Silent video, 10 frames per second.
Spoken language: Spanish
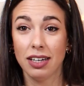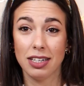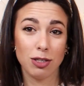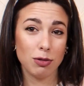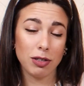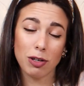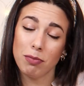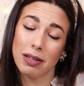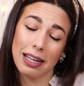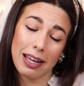Esto es muy
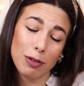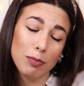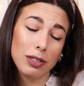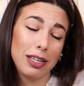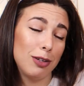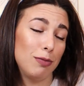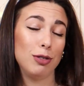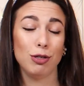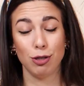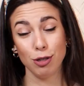complicado porque como
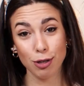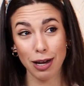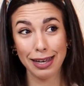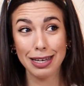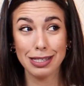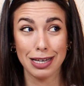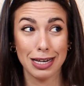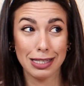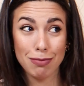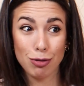no estoy sola en casa y
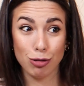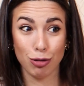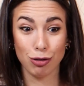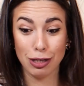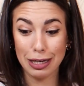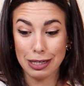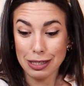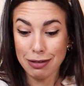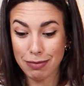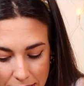ahora estamos todos en casa
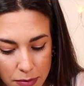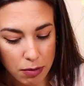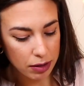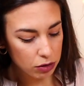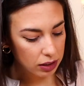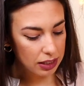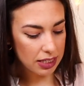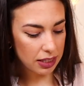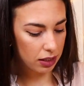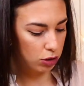También me cogí
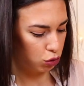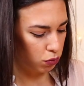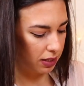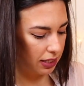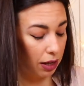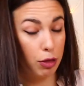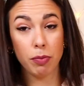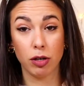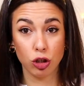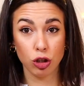esta, que esto es un basicazo,
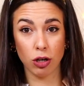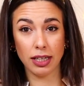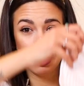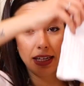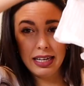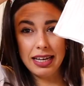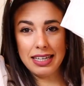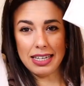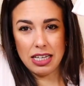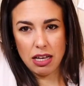pero yo no la tenía
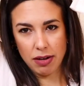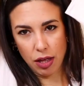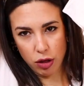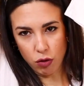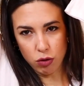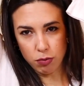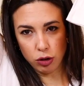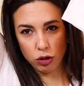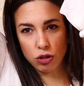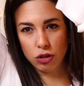Ya se llevan hace un
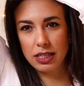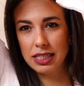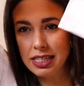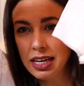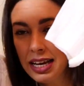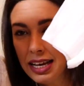montón, son estas